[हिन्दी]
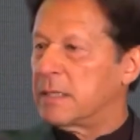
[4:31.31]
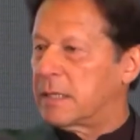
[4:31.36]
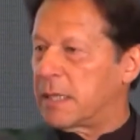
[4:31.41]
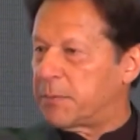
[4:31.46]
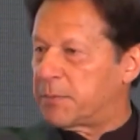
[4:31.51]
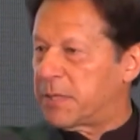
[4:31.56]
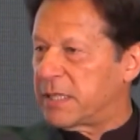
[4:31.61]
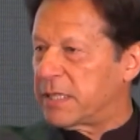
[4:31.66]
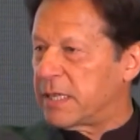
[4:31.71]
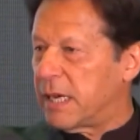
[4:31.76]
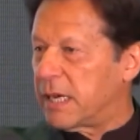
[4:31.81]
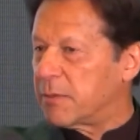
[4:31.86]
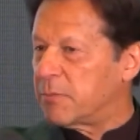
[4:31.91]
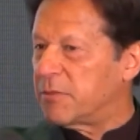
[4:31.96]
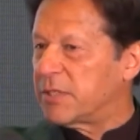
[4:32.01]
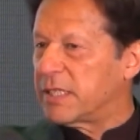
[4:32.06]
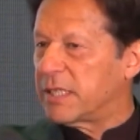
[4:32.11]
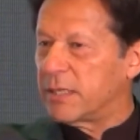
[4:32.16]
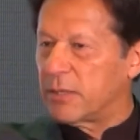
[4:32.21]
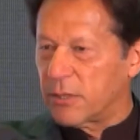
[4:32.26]
सबसे यंग
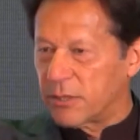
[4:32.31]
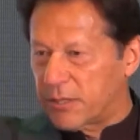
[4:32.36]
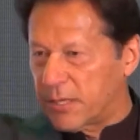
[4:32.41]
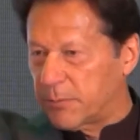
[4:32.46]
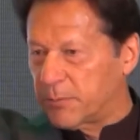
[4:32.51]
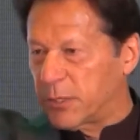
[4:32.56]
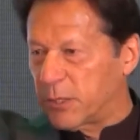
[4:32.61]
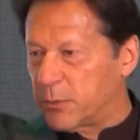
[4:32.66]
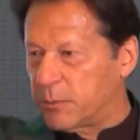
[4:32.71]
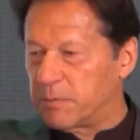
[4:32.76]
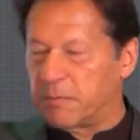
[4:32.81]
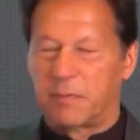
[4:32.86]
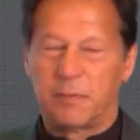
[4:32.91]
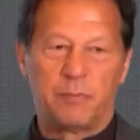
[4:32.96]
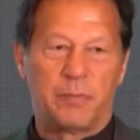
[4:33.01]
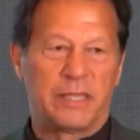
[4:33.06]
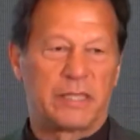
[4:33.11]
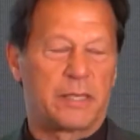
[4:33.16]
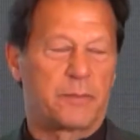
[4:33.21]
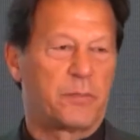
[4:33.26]
वज़ीर और सबसे
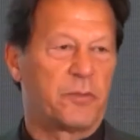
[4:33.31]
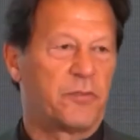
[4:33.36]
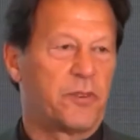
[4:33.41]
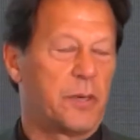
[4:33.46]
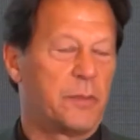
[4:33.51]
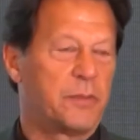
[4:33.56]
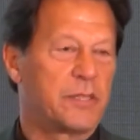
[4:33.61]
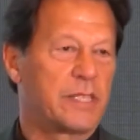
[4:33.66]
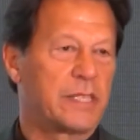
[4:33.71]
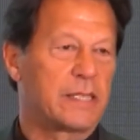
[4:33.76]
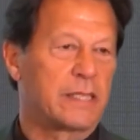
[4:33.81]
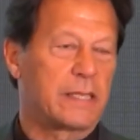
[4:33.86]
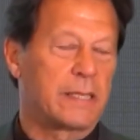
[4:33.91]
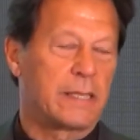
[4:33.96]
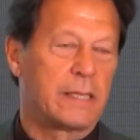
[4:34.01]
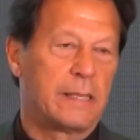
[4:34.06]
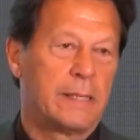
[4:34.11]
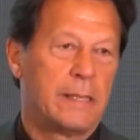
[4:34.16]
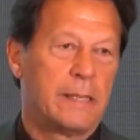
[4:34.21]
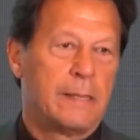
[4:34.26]
बेहतर परफॉर्मेंसेस की